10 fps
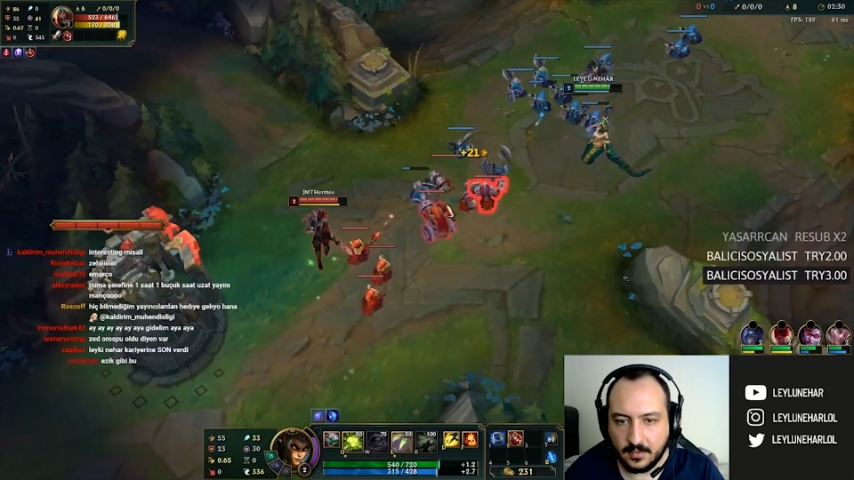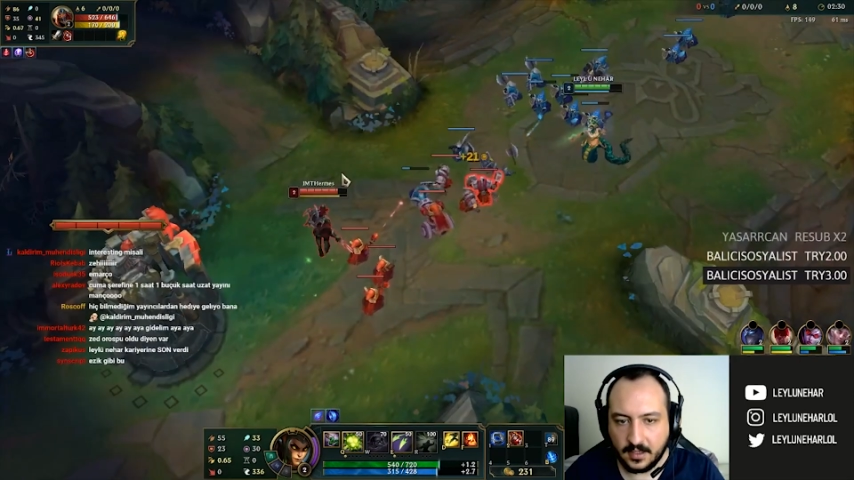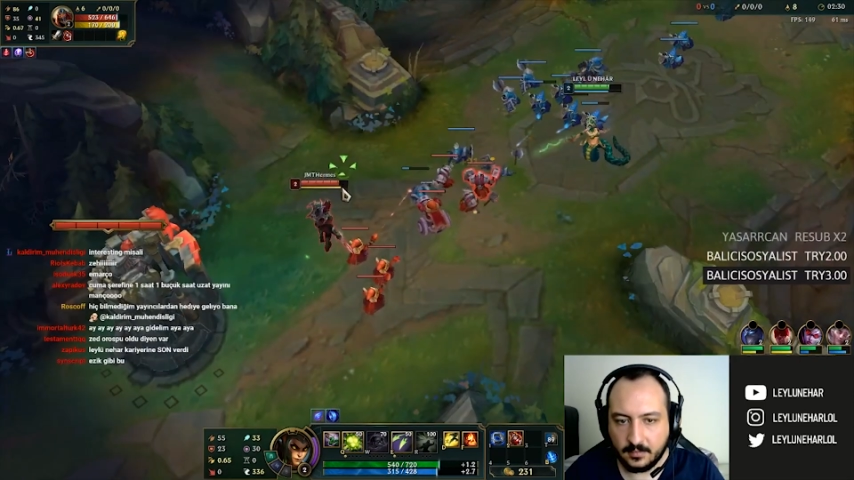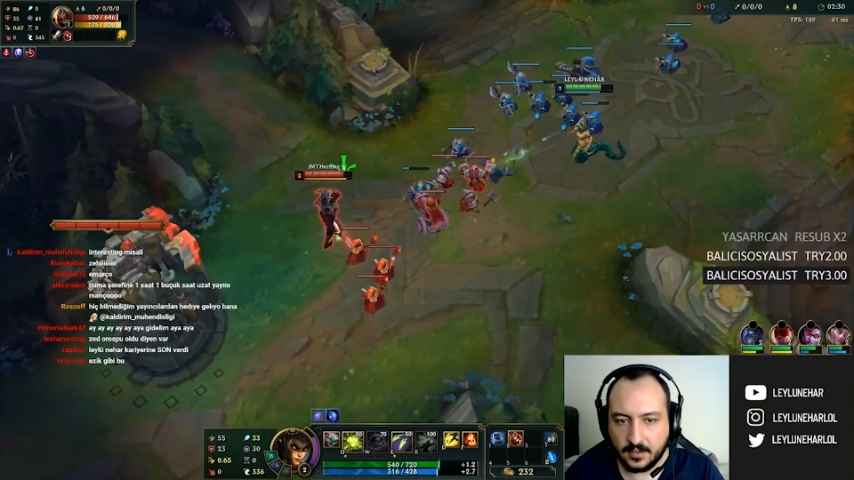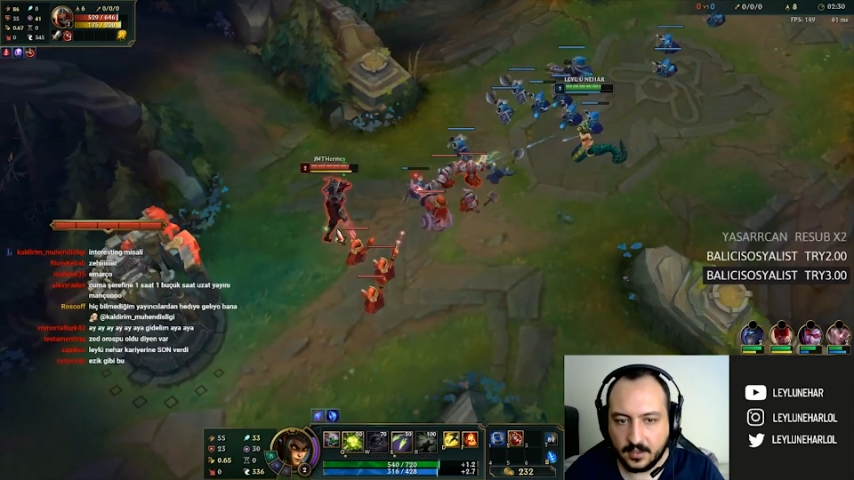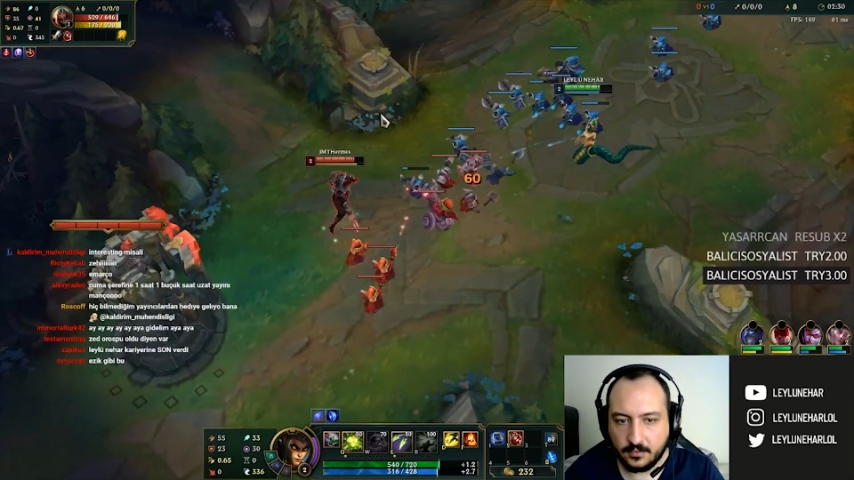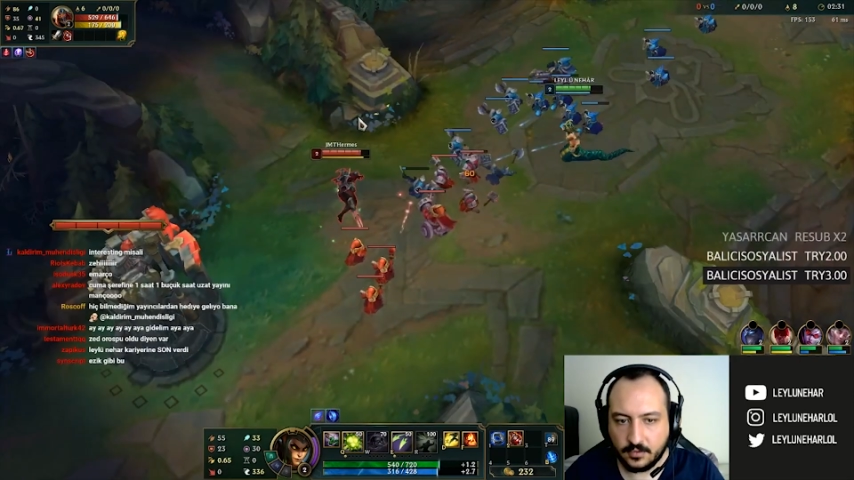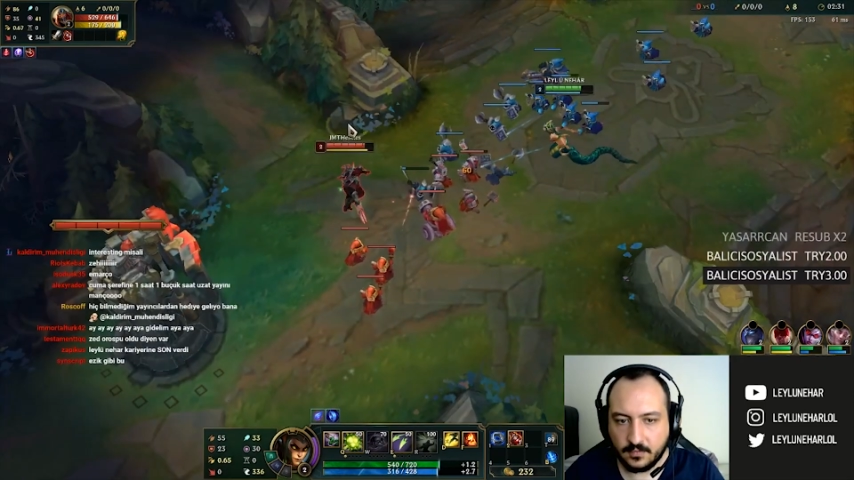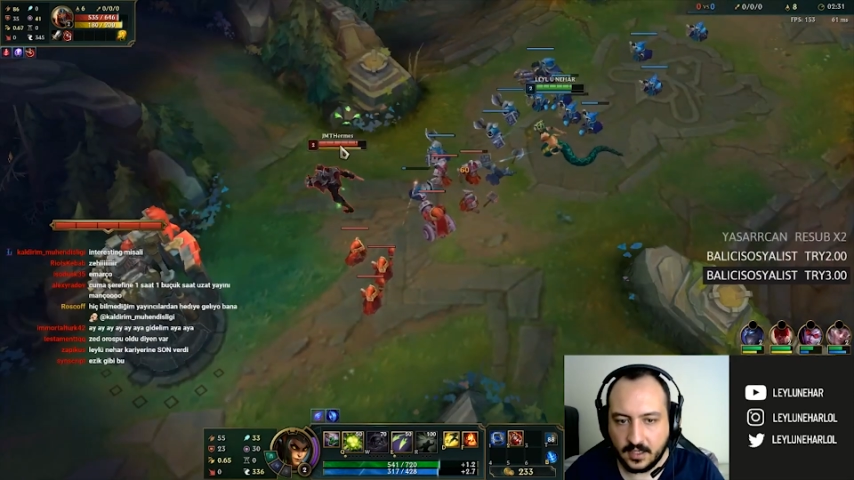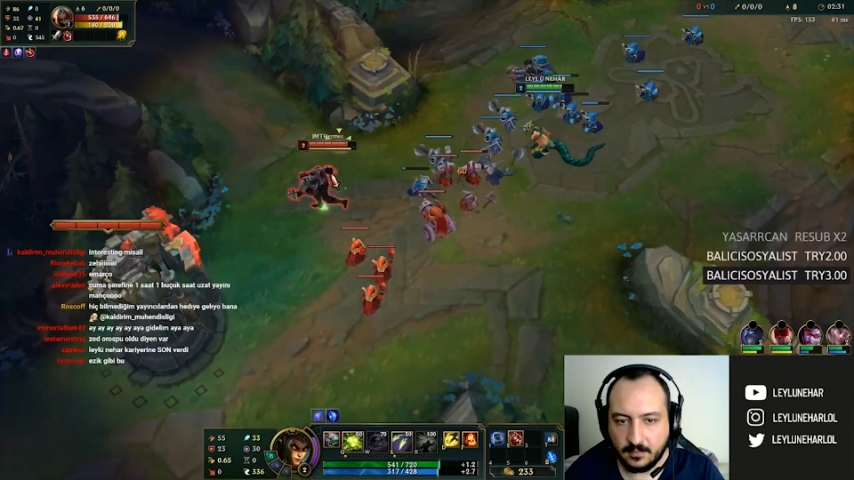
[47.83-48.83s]
Bak bakayım
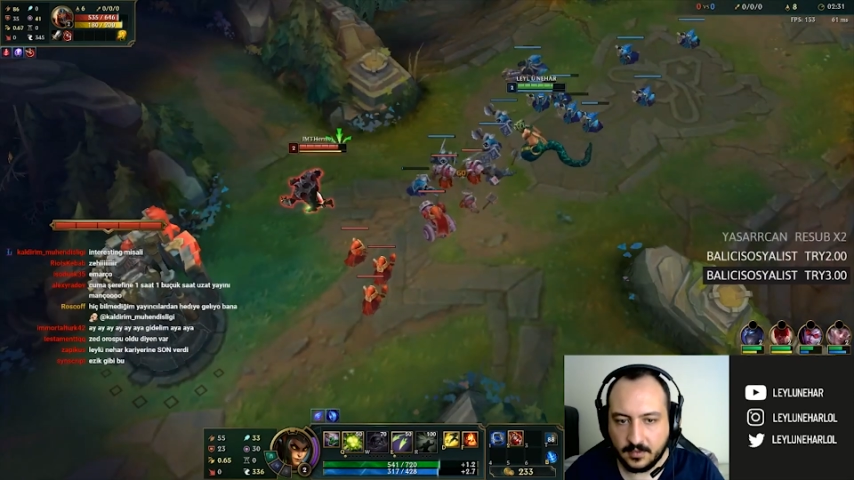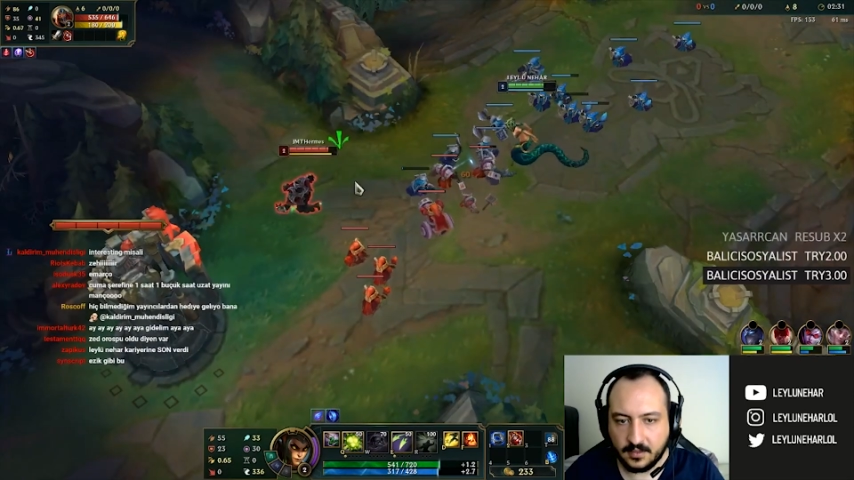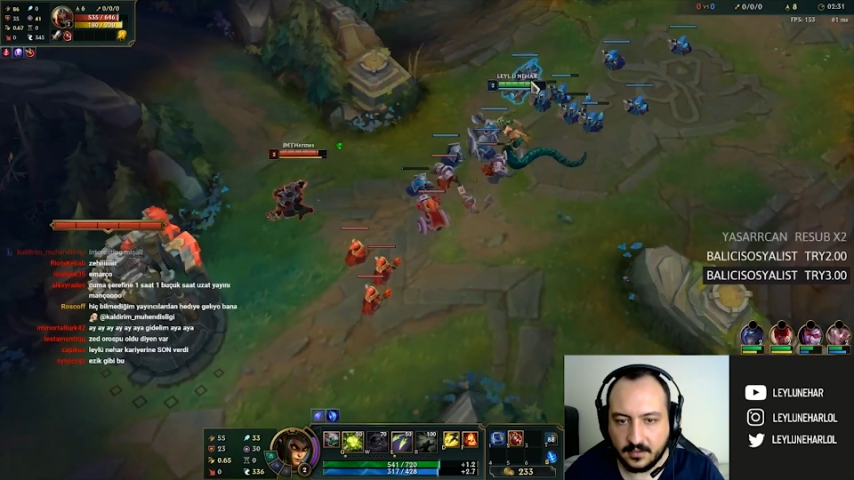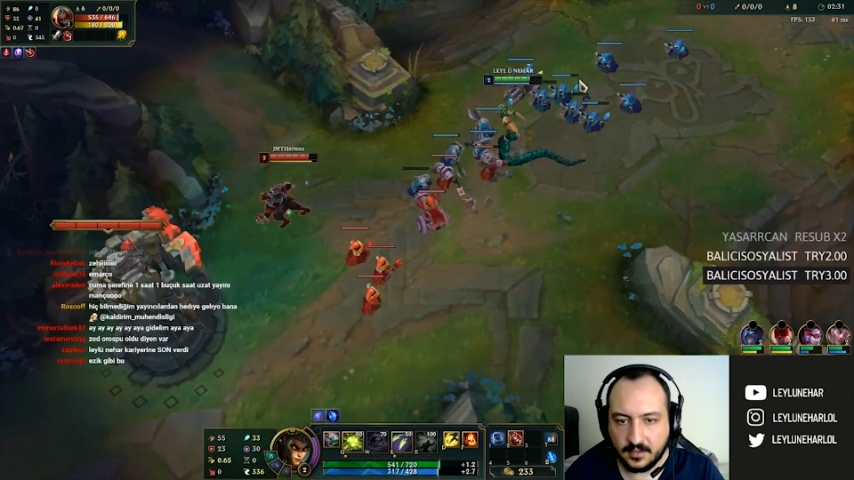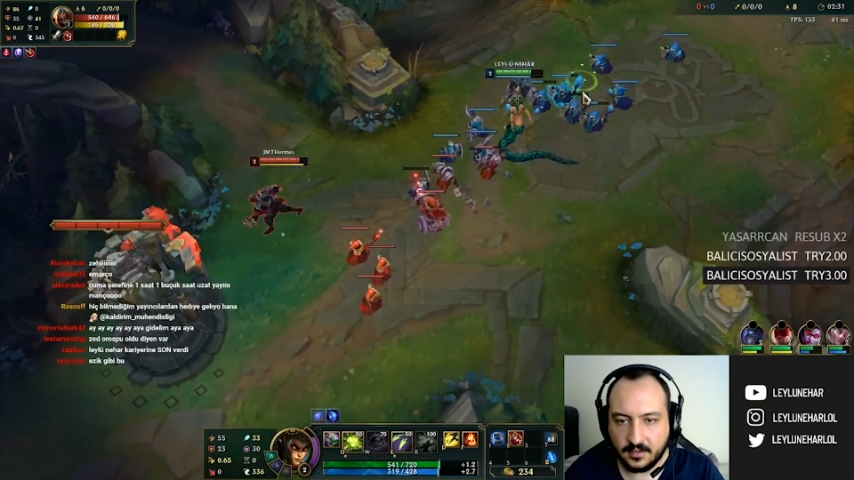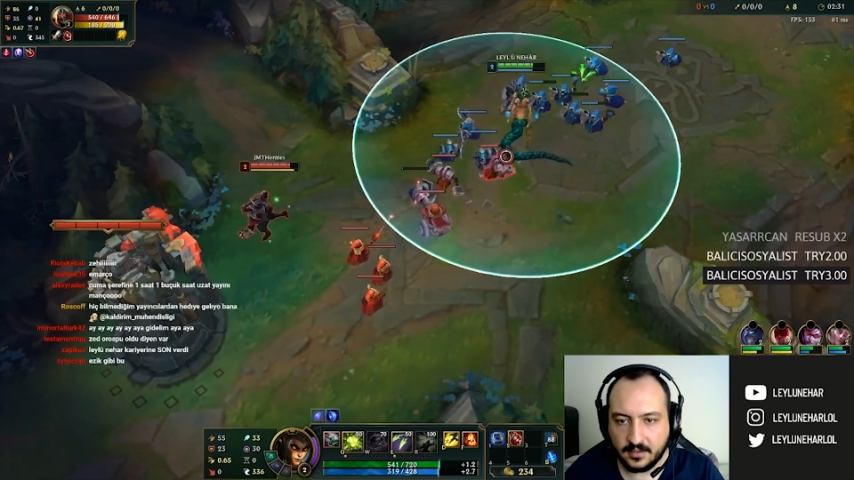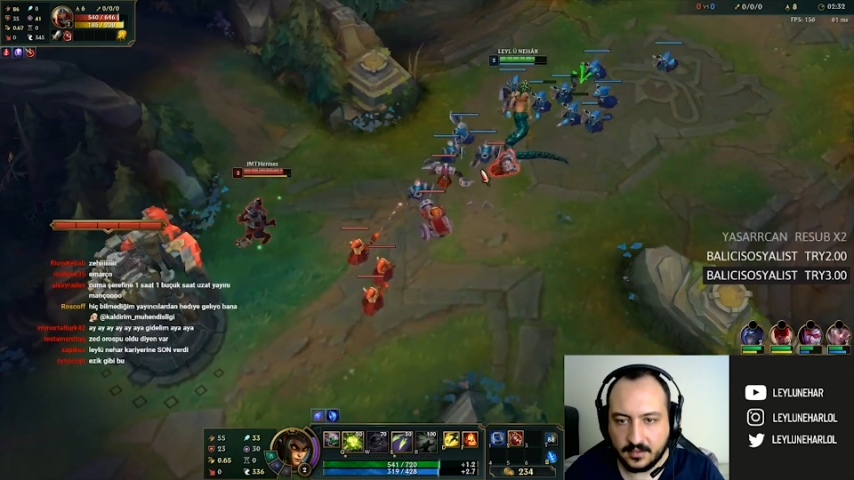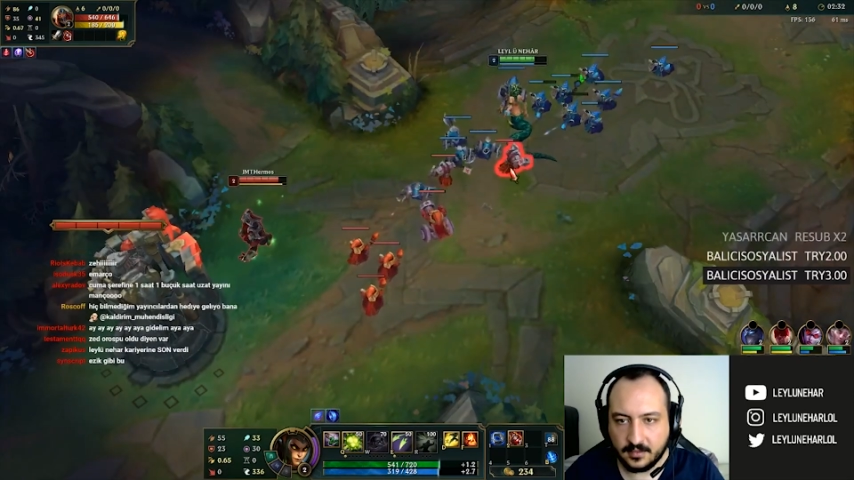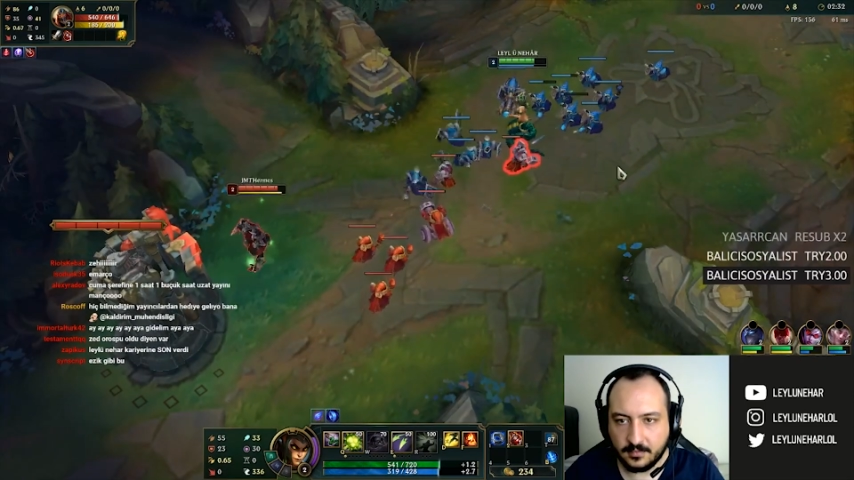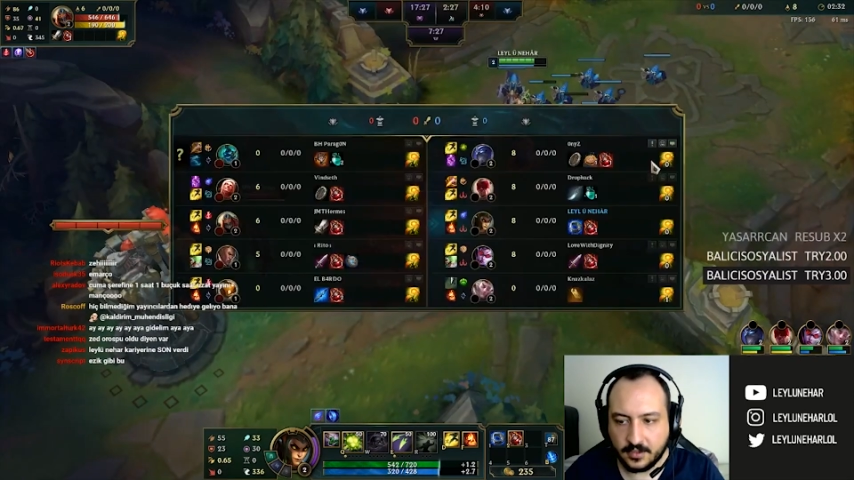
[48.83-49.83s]
şu farmların tadı
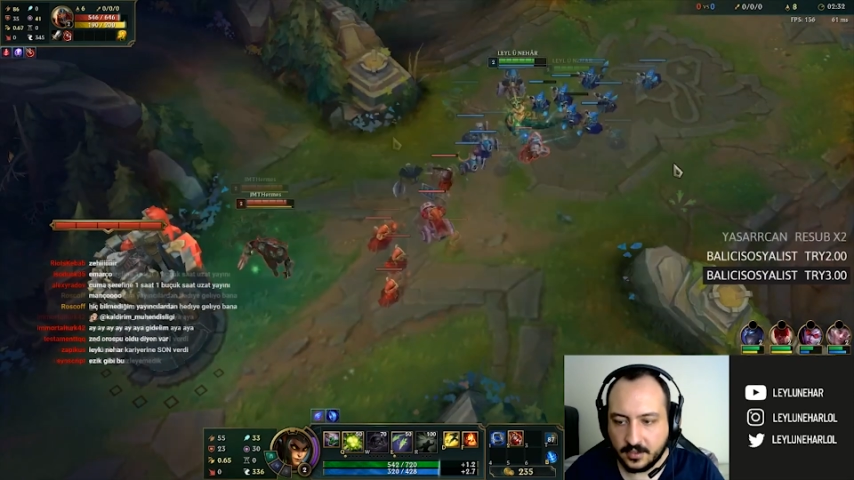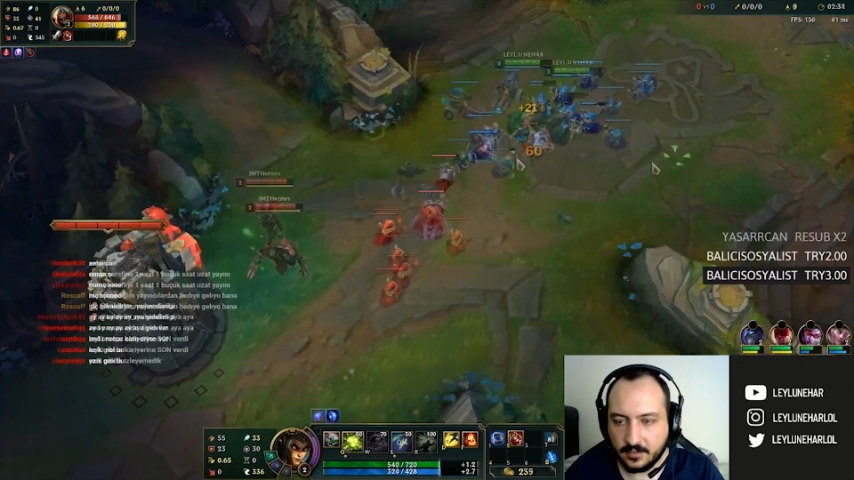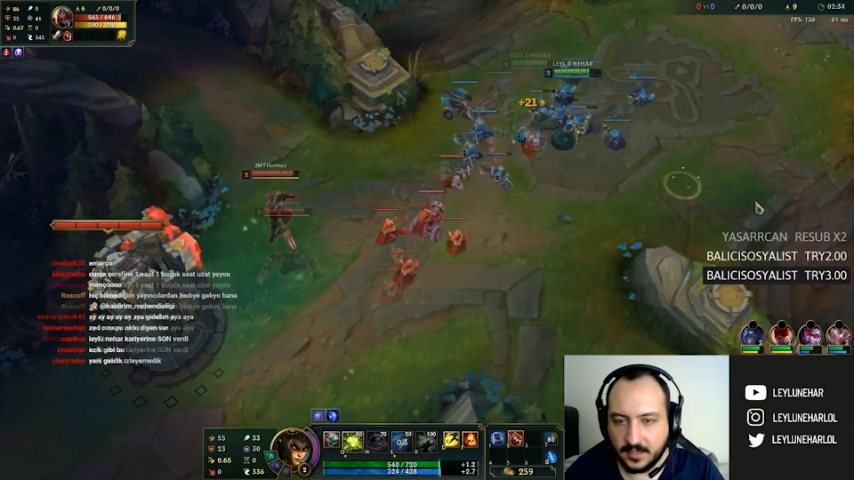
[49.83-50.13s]
nasılmış.